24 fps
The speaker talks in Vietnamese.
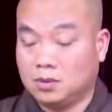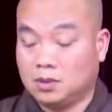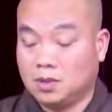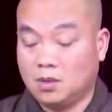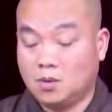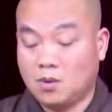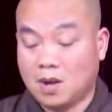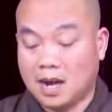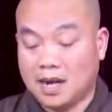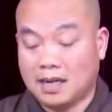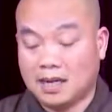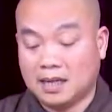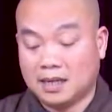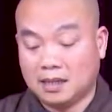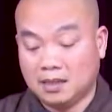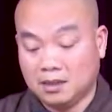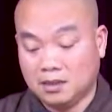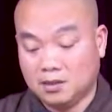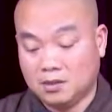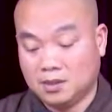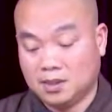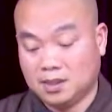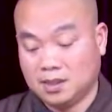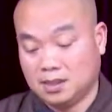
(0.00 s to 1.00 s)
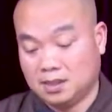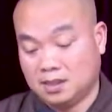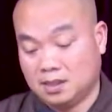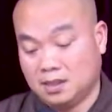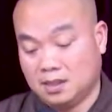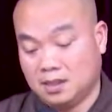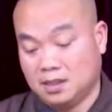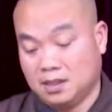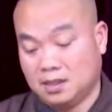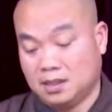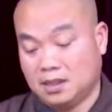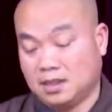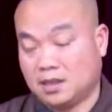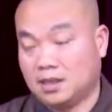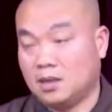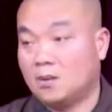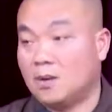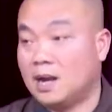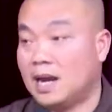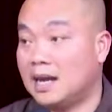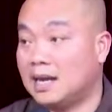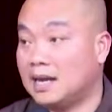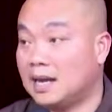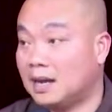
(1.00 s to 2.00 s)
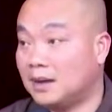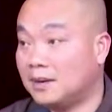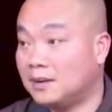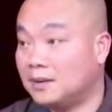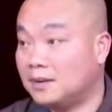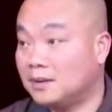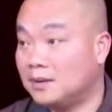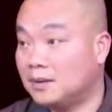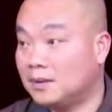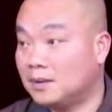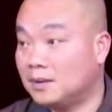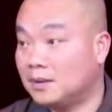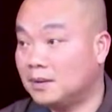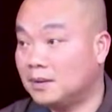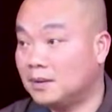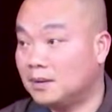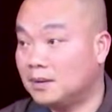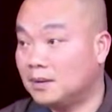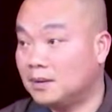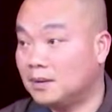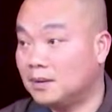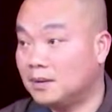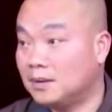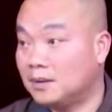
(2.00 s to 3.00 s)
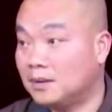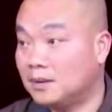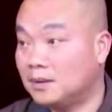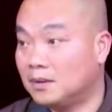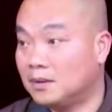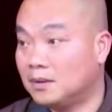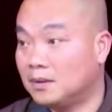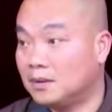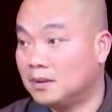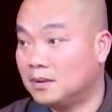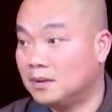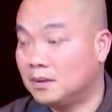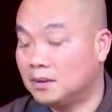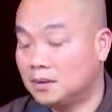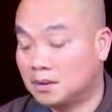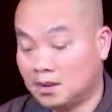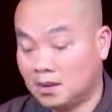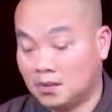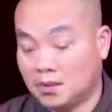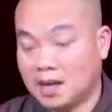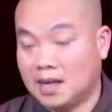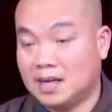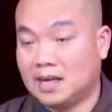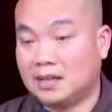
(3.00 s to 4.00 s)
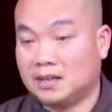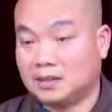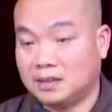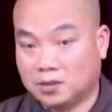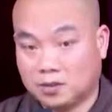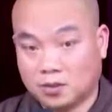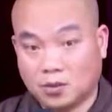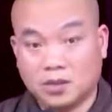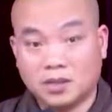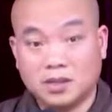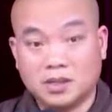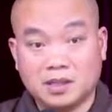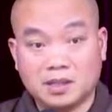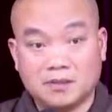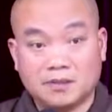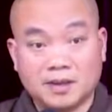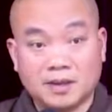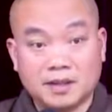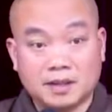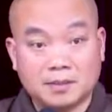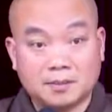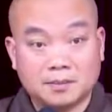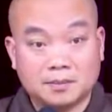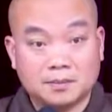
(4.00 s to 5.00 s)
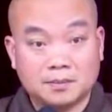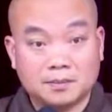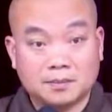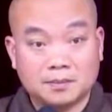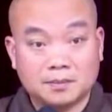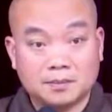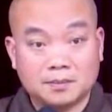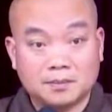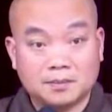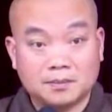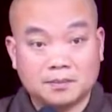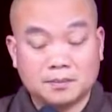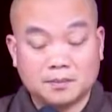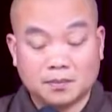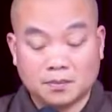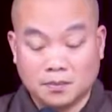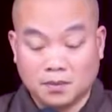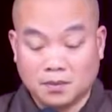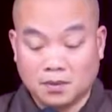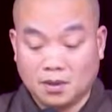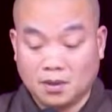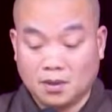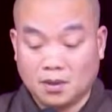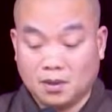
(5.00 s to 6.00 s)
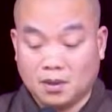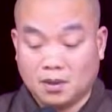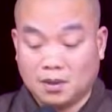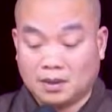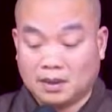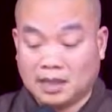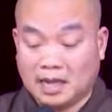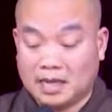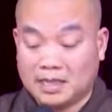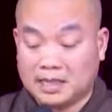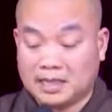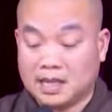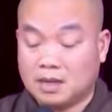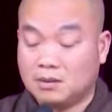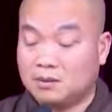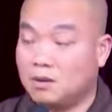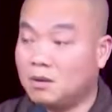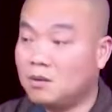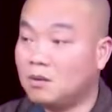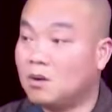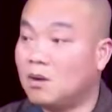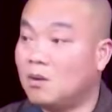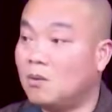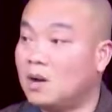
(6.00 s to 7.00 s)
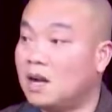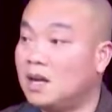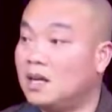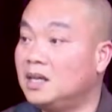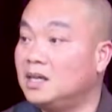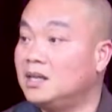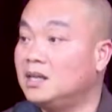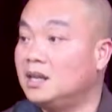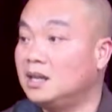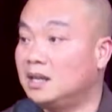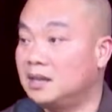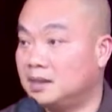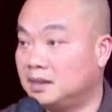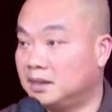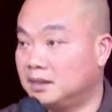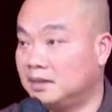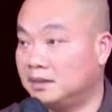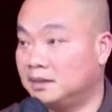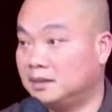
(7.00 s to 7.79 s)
cái quả đáng lưu á là cái quả nào? Cái quả là trên cõi người phải không? Tại sao nó không có quả ly hệ?